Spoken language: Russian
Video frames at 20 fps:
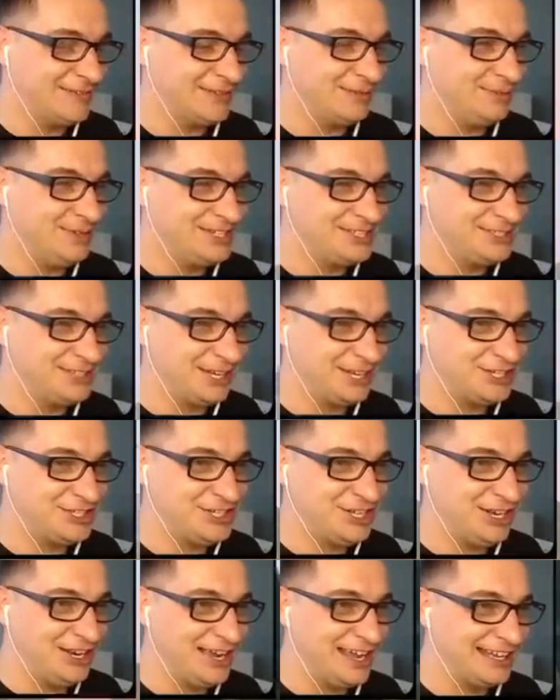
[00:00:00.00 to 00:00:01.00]
Мистер
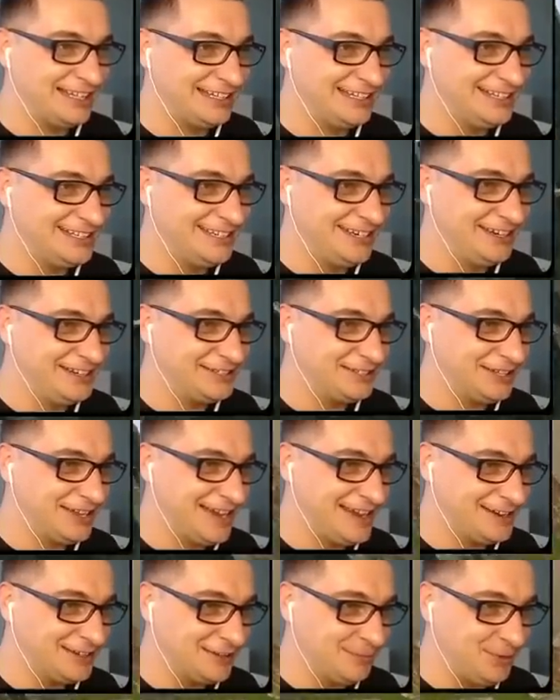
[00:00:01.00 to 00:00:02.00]
Черри отлетел.
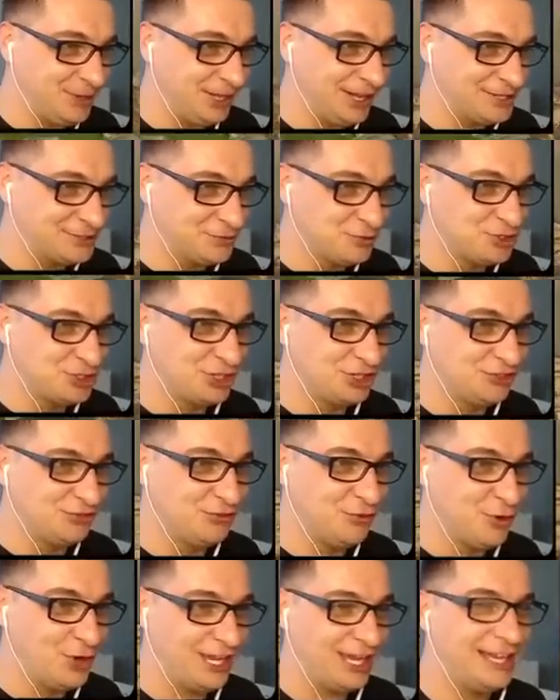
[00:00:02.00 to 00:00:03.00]
Так, теперь нас уже
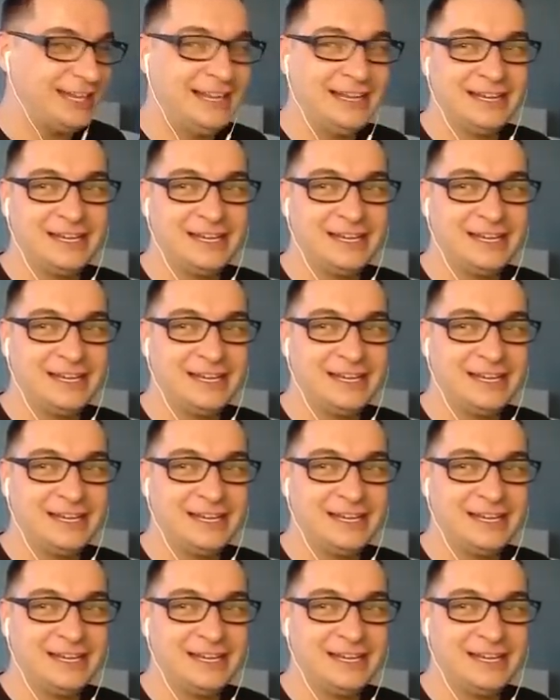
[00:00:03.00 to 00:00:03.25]
двое.